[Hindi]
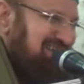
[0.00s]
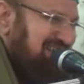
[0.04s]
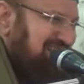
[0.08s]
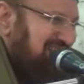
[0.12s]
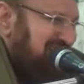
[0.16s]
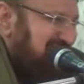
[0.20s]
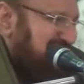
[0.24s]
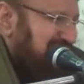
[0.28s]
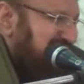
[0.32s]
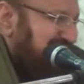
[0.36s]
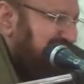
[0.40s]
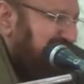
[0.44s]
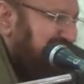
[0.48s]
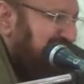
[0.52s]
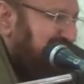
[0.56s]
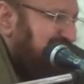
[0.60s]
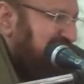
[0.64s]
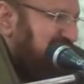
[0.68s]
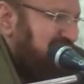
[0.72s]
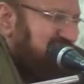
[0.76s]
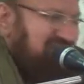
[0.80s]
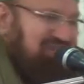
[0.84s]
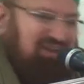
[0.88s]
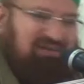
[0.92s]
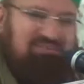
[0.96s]
एहसान
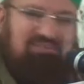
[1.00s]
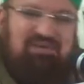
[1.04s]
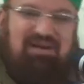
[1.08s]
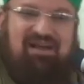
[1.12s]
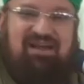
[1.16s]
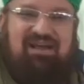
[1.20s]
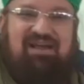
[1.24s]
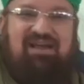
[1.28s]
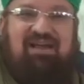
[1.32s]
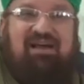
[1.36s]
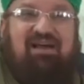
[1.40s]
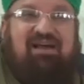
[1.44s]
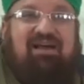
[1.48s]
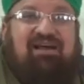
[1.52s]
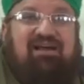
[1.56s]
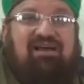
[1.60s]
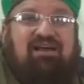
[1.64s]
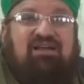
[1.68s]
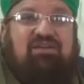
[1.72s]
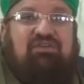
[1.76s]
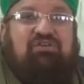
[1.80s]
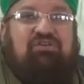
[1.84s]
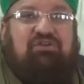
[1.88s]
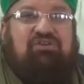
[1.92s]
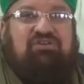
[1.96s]
फरमाया है
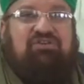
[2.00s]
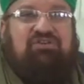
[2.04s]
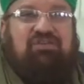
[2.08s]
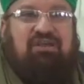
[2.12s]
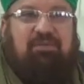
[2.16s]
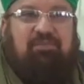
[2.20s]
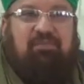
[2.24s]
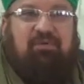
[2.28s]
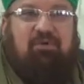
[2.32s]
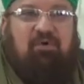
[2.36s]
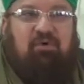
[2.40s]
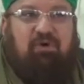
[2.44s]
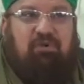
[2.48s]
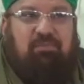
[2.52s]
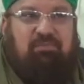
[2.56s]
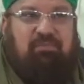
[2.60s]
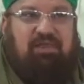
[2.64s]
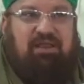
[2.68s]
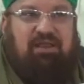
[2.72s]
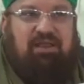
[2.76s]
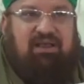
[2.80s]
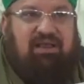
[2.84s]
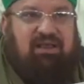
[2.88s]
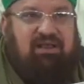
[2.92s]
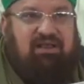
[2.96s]
तो सबको
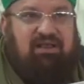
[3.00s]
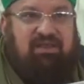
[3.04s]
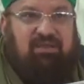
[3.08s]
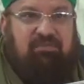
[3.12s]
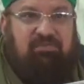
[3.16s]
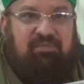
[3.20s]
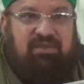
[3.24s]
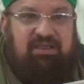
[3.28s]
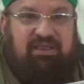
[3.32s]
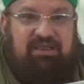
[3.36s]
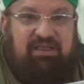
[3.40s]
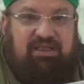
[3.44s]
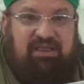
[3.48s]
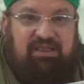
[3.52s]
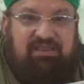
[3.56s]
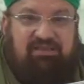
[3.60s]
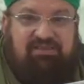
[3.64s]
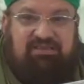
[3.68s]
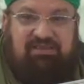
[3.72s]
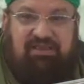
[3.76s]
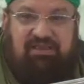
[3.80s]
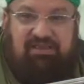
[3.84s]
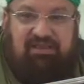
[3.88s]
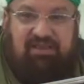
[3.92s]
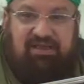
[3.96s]
मिला नबी के
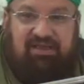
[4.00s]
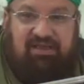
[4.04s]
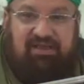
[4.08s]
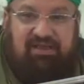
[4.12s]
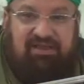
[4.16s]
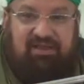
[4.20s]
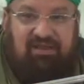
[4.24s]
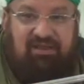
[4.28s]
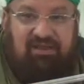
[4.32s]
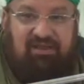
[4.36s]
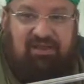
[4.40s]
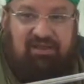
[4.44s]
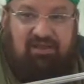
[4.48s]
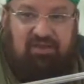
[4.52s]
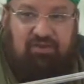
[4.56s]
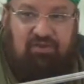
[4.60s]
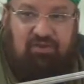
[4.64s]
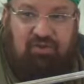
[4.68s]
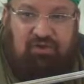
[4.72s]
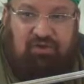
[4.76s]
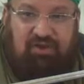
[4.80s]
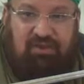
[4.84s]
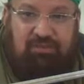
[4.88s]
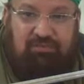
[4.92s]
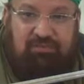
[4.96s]
सदके
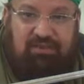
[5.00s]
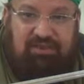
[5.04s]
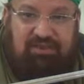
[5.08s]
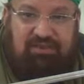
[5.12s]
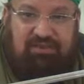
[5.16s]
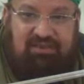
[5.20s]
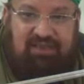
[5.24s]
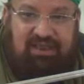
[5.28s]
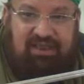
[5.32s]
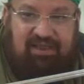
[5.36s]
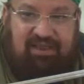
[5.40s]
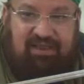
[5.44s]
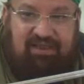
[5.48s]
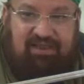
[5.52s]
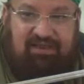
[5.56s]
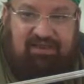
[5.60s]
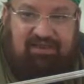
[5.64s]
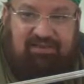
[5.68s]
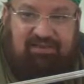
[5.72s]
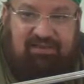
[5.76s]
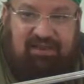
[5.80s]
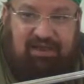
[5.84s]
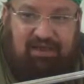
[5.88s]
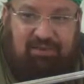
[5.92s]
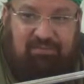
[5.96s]
तो नबी के
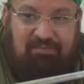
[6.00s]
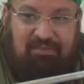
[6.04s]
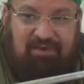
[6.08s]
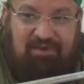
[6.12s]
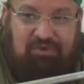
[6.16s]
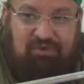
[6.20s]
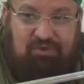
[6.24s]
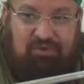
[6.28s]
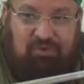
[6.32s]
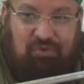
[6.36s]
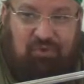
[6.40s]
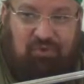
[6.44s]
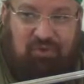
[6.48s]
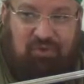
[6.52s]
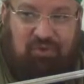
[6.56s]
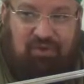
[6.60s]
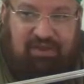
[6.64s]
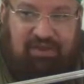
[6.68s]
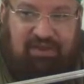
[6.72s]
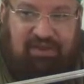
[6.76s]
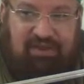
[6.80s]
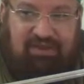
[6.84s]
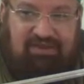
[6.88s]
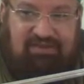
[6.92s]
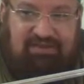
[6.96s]
दामन छोड़
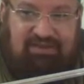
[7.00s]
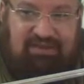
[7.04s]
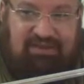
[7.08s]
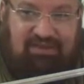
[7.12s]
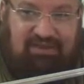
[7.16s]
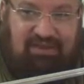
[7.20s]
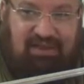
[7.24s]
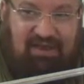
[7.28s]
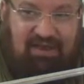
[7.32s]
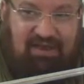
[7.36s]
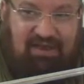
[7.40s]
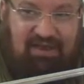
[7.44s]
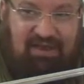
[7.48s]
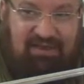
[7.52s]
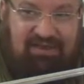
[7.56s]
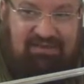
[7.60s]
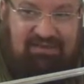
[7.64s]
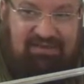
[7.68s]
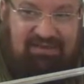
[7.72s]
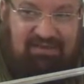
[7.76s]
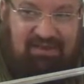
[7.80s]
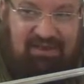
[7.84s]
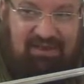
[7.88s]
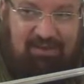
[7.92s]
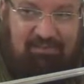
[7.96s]
के सीधा
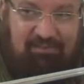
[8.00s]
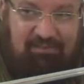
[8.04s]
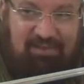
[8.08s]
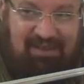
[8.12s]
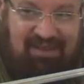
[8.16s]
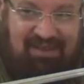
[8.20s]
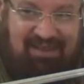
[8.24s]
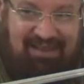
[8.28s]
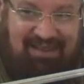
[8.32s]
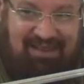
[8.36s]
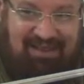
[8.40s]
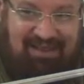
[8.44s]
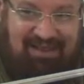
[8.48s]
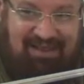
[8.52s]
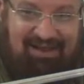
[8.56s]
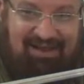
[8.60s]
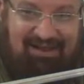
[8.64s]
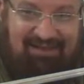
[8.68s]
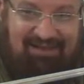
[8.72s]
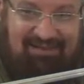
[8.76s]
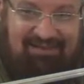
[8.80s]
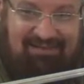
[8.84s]
रास्ता मिलेगा